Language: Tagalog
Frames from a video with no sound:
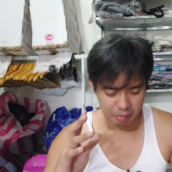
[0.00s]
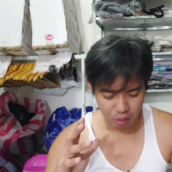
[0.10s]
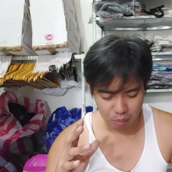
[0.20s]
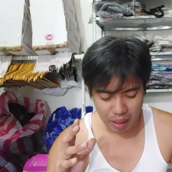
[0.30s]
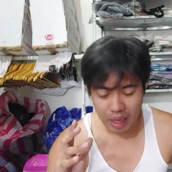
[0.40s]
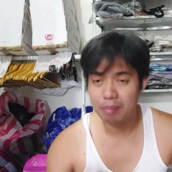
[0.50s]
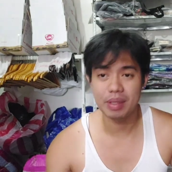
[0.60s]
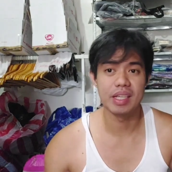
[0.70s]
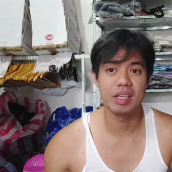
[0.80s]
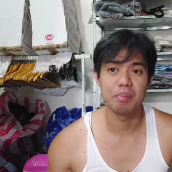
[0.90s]

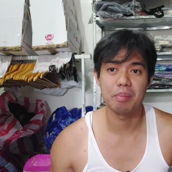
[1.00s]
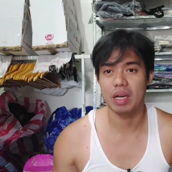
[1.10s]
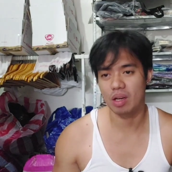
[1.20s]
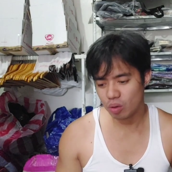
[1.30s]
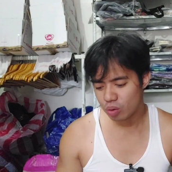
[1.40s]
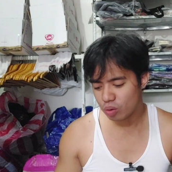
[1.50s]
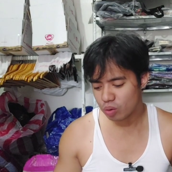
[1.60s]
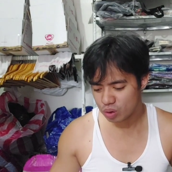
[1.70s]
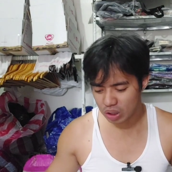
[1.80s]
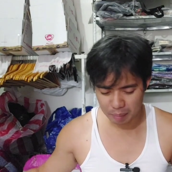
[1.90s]
lumalamig na yung panahon,
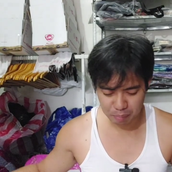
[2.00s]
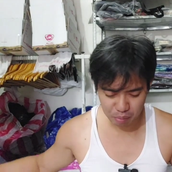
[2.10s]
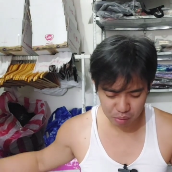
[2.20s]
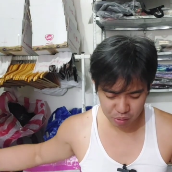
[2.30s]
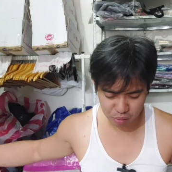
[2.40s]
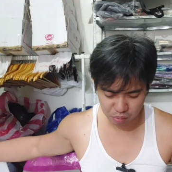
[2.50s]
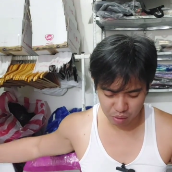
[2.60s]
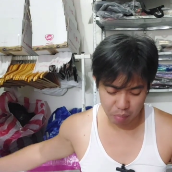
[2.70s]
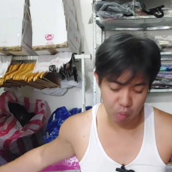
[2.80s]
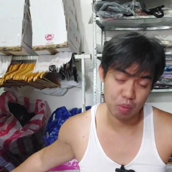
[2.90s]
tapos yung
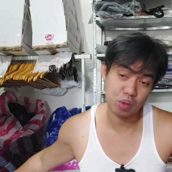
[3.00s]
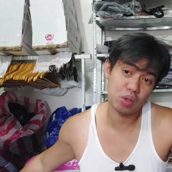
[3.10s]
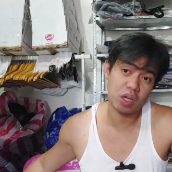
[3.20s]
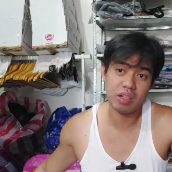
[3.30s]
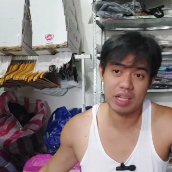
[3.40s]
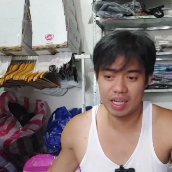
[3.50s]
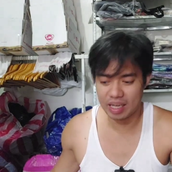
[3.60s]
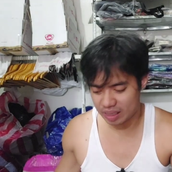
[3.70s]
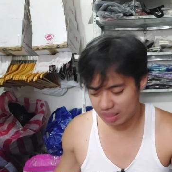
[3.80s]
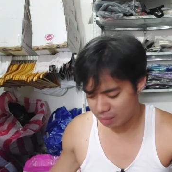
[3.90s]
nagmumotor ka,
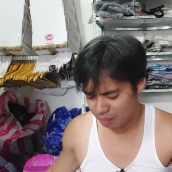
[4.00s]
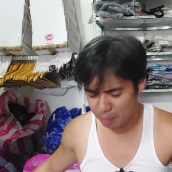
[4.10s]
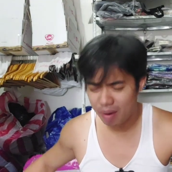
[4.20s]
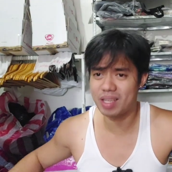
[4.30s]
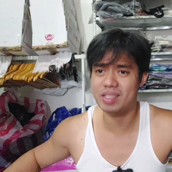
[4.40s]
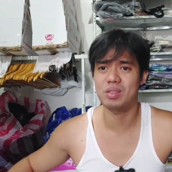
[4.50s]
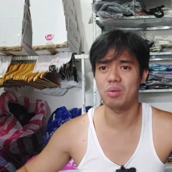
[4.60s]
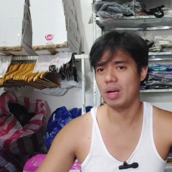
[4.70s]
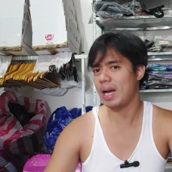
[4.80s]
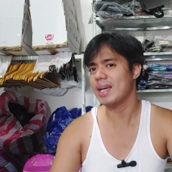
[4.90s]
nagra-ride ka, mabangis
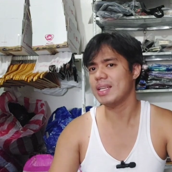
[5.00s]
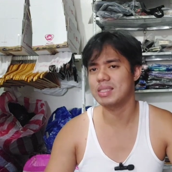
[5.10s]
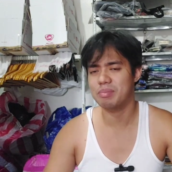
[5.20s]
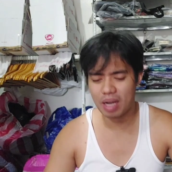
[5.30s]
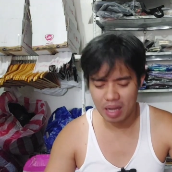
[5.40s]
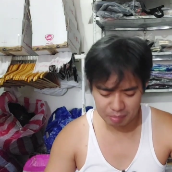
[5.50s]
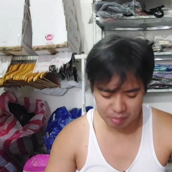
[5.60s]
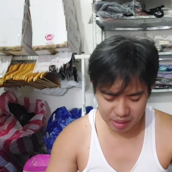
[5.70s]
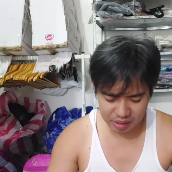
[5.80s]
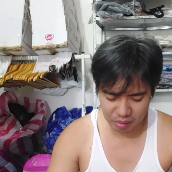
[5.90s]
to guys,
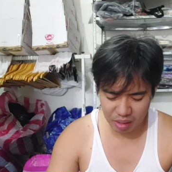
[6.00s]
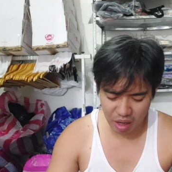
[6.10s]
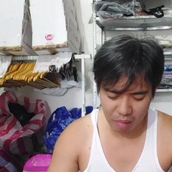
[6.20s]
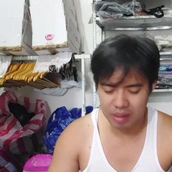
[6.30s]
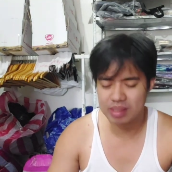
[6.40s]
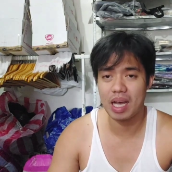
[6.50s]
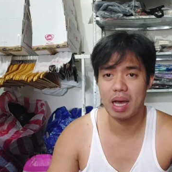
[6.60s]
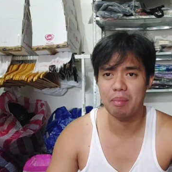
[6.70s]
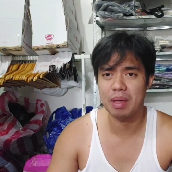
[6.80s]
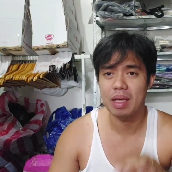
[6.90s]
promise, wala akong
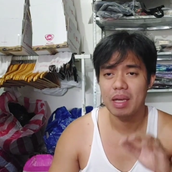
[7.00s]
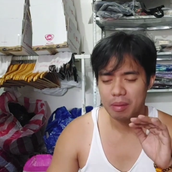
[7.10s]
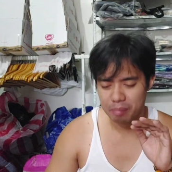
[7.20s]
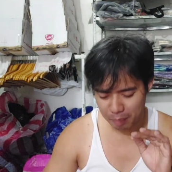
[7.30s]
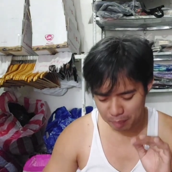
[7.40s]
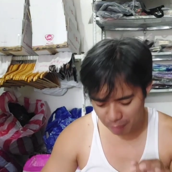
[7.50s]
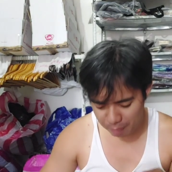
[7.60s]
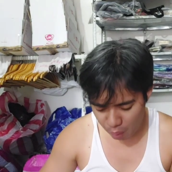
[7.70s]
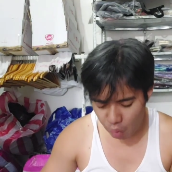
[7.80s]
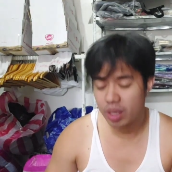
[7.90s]
masabi.
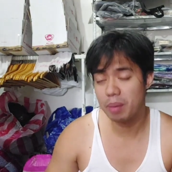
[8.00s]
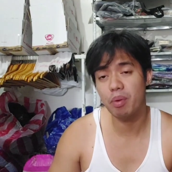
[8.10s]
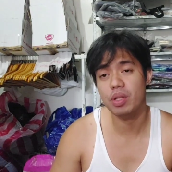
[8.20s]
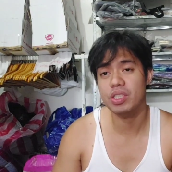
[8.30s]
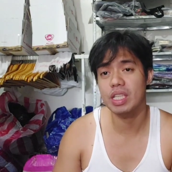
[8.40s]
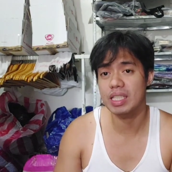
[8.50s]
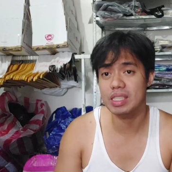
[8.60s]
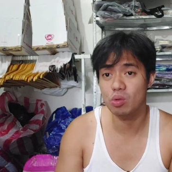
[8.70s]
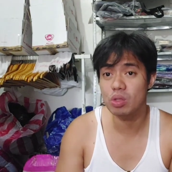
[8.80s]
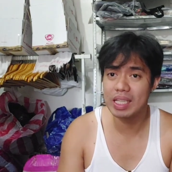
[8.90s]
Pampapogi points din kasi yung